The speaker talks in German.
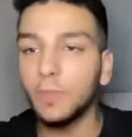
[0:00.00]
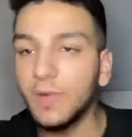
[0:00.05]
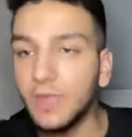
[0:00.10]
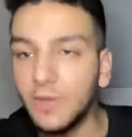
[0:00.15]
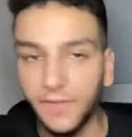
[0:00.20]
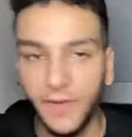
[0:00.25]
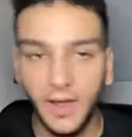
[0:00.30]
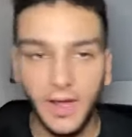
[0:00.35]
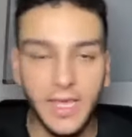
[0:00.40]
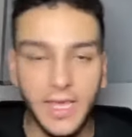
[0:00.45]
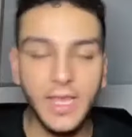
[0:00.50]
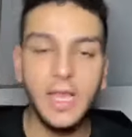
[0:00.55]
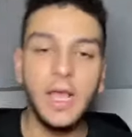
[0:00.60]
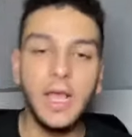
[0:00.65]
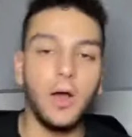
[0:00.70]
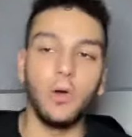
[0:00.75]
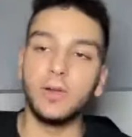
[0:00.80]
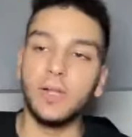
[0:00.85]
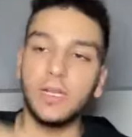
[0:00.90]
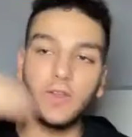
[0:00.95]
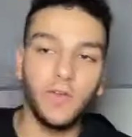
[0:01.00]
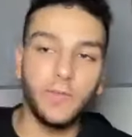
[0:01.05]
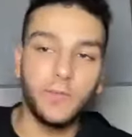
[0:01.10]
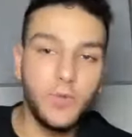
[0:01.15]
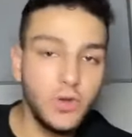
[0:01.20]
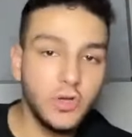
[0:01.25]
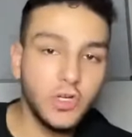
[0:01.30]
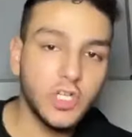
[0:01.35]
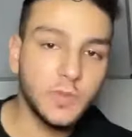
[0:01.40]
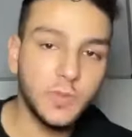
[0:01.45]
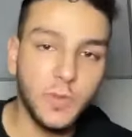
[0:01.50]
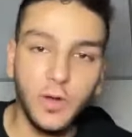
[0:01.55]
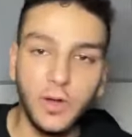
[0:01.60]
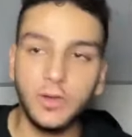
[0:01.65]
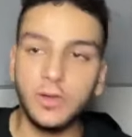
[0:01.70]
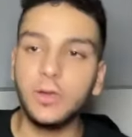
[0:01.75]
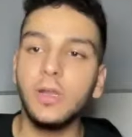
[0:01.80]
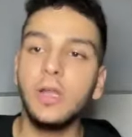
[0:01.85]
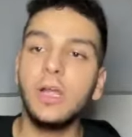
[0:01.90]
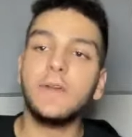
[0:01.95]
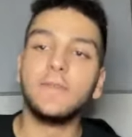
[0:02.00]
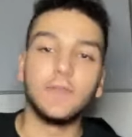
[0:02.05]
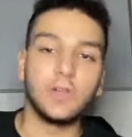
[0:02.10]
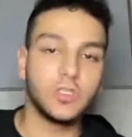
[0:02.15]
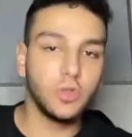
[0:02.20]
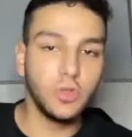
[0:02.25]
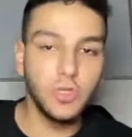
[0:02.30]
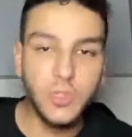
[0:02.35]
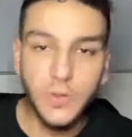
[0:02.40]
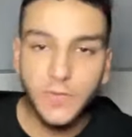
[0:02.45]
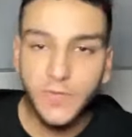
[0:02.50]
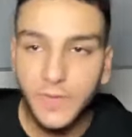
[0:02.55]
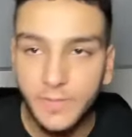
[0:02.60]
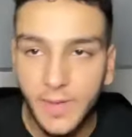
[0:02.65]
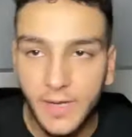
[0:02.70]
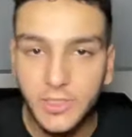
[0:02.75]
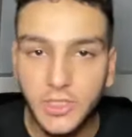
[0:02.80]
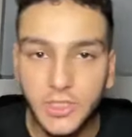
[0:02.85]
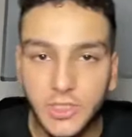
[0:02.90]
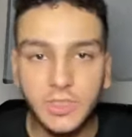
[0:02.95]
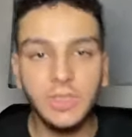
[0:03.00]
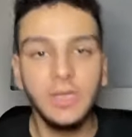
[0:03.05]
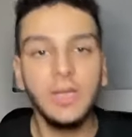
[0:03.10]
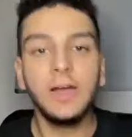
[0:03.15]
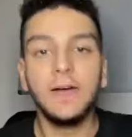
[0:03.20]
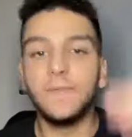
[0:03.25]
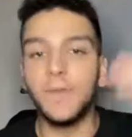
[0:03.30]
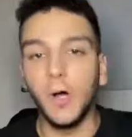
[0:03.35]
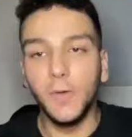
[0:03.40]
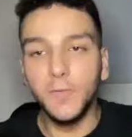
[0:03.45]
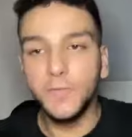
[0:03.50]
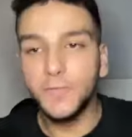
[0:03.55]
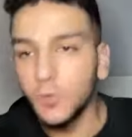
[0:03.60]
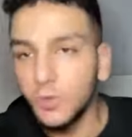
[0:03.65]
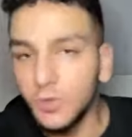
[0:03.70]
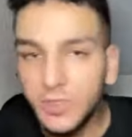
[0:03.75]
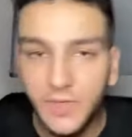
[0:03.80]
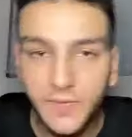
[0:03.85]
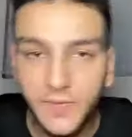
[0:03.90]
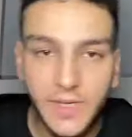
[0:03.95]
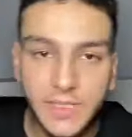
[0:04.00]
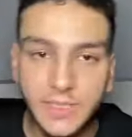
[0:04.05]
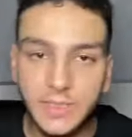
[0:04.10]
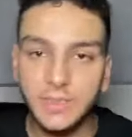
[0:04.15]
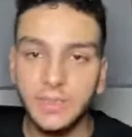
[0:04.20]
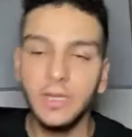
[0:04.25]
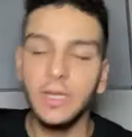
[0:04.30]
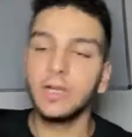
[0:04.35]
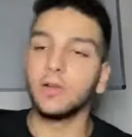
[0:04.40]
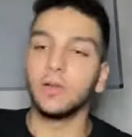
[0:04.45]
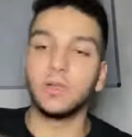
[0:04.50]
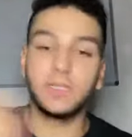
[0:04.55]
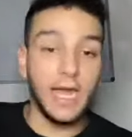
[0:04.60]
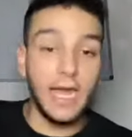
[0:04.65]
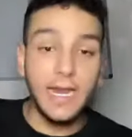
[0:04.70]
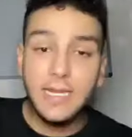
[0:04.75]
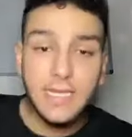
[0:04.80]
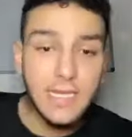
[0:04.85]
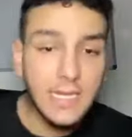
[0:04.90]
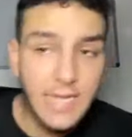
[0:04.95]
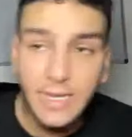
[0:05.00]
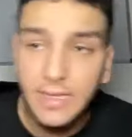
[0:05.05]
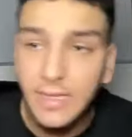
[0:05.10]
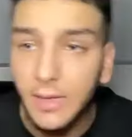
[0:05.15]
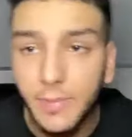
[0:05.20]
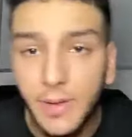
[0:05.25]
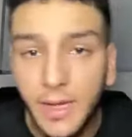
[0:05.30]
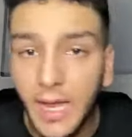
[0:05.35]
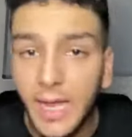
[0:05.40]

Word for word: komplett frei und hat auf Bühnen gesprochen von so, so vielen Menschen, war auf Touren gewesen, konnte einige Länder